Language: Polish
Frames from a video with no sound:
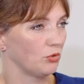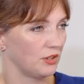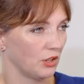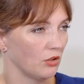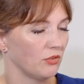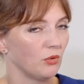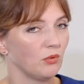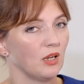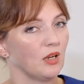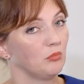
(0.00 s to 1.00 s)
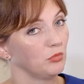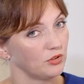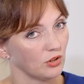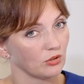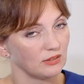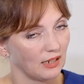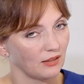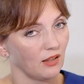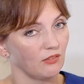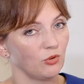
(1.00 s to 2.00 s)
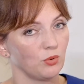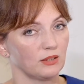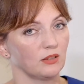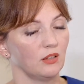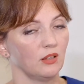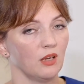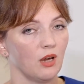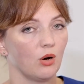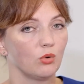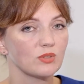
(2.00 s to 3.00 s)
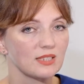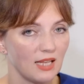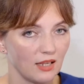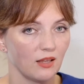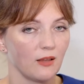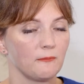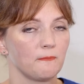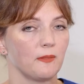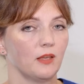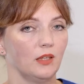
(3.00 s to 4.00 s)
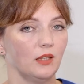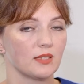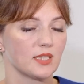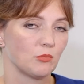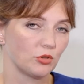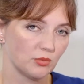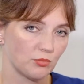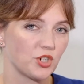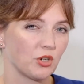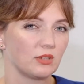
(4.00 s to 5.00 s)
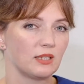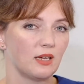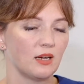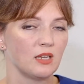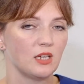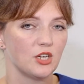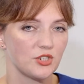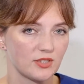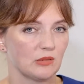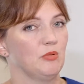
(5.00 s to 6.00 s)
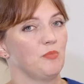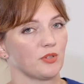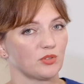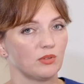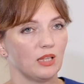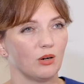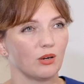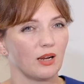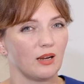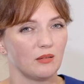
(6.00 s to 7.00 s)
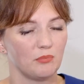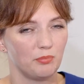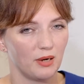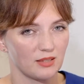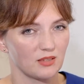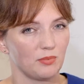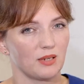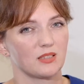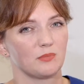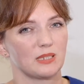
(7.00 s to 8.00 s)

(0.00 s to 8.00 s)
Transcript: tytanową, bo tylko takie wkładki uznaję i jestem o tym przekonana, że są po prostu dla oka bardzo, bardzo